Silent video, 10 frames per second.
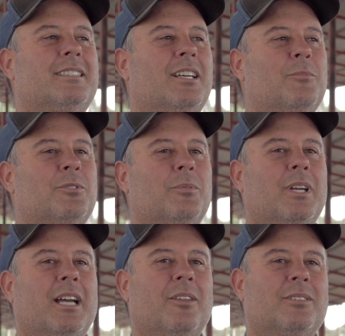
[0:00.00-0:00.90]
Estamos
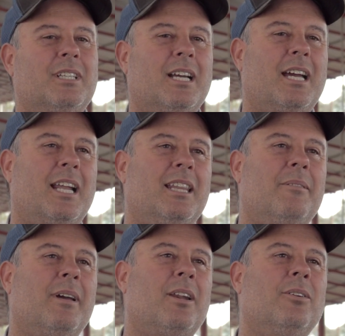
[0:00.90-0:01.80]
ubicados en Jaral de
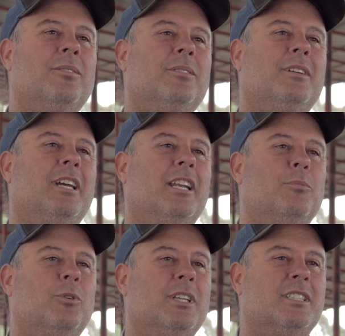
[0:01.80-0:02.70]
Berrio, en el
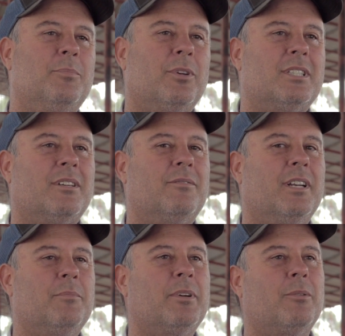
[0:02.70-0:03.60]
municipio de San Felipe,